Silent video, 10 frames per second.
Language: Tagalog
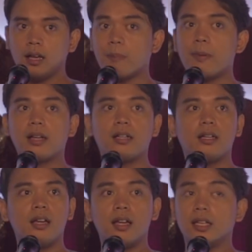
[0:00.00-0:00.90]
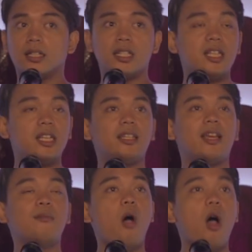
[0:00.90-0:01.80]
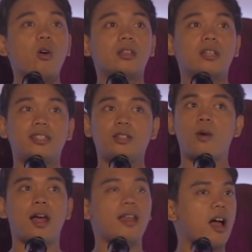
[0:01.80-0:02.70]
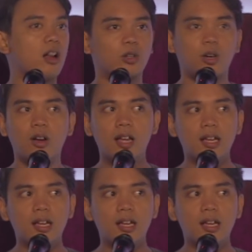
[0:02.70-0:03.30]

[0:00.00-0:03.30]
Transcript: kapag Niningitian mo ako, naniniwala ako.